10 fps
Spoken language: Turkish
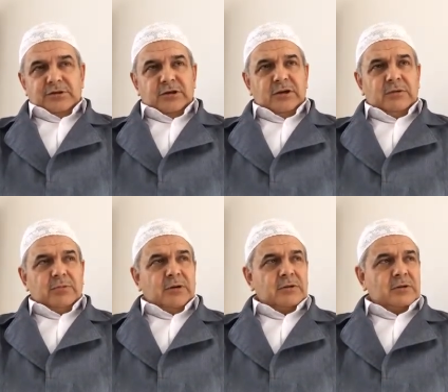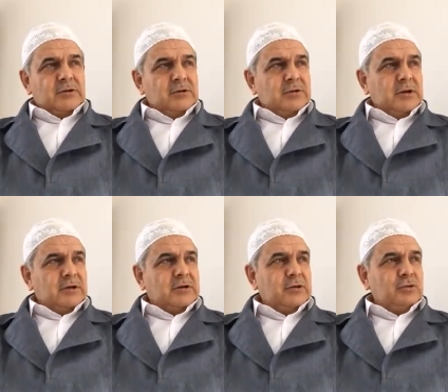Cenab-ı Hakk'ın,
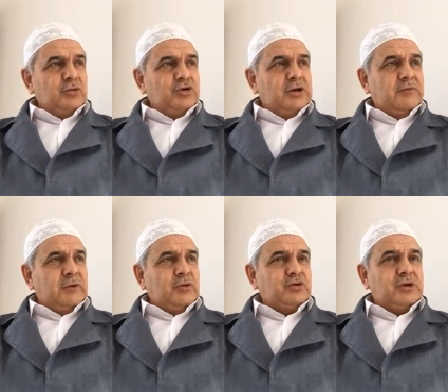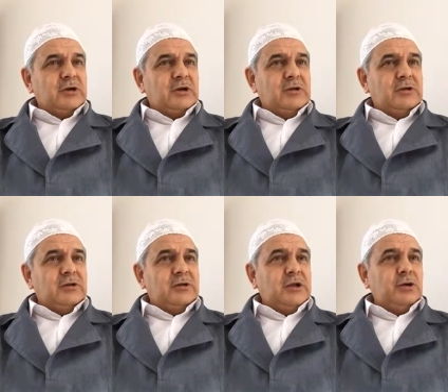Hakk'ın yüce ve yüksek
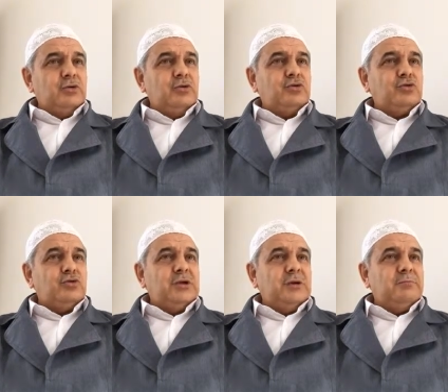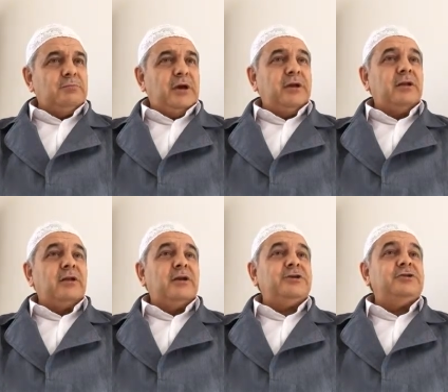adının yeryüzünde
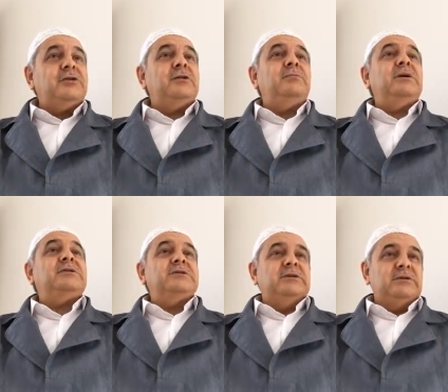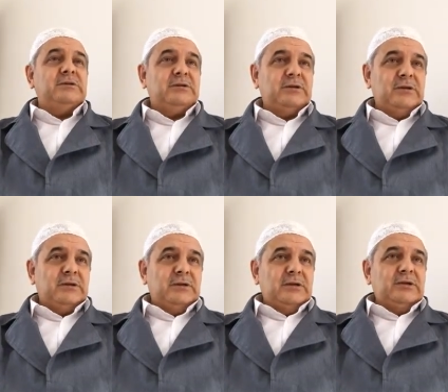bayraklaştırılması.
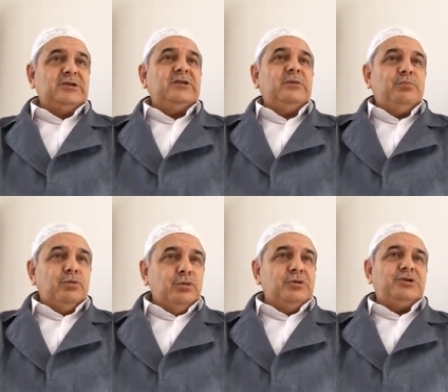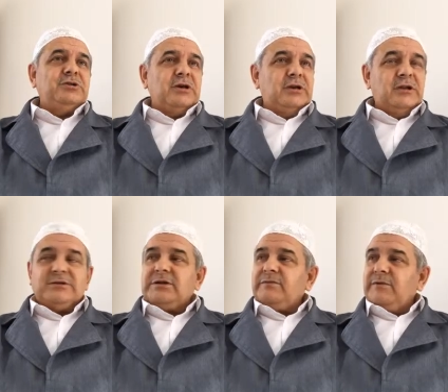İşte bunun için gayret
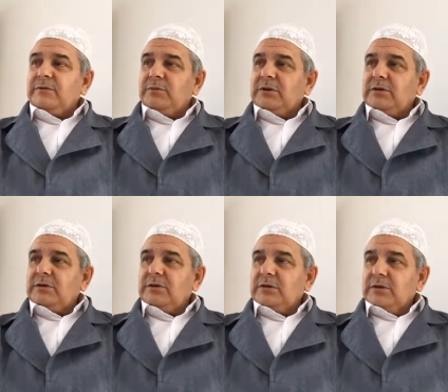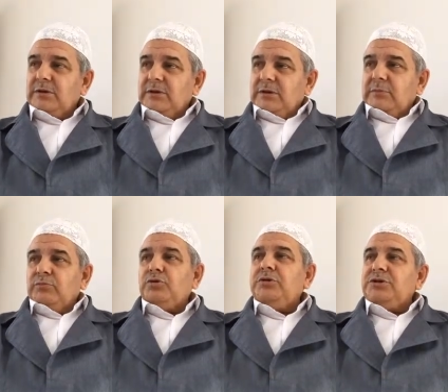sarf etmek,
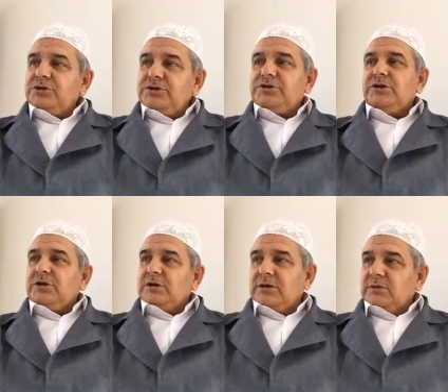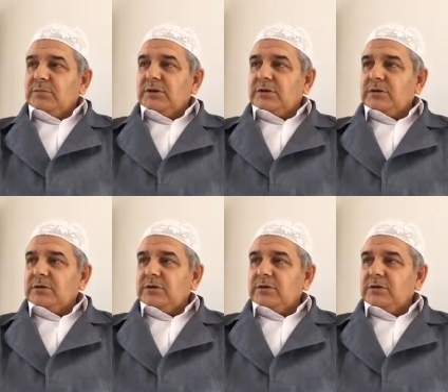bunun için cihat etmek,